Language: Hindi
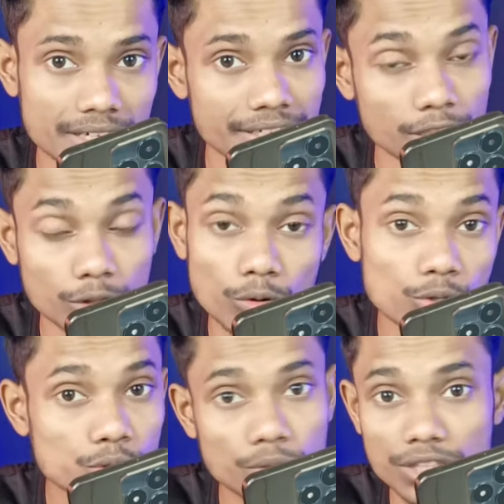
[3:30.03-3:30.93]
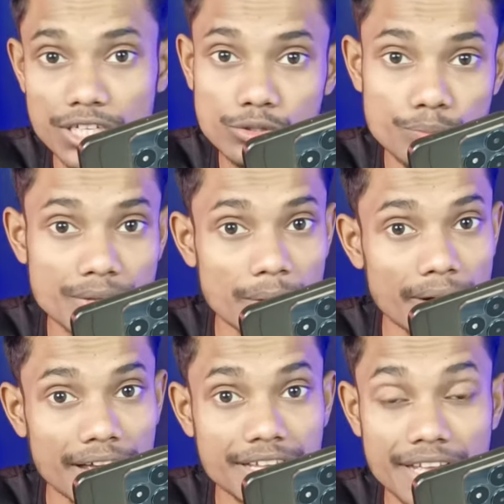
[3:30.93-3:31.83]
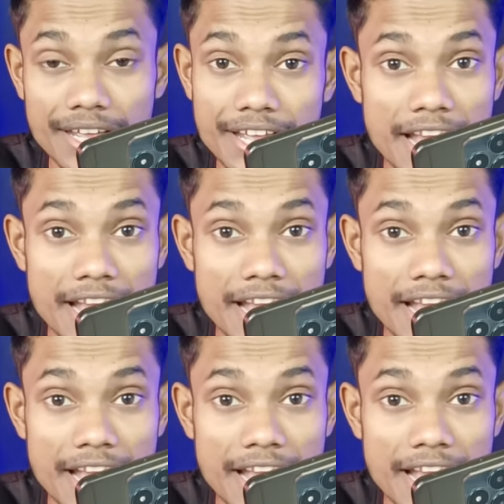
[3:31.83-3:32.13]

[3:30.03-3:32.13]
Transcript: ठीक है नौ सौ तीस रुपया भाई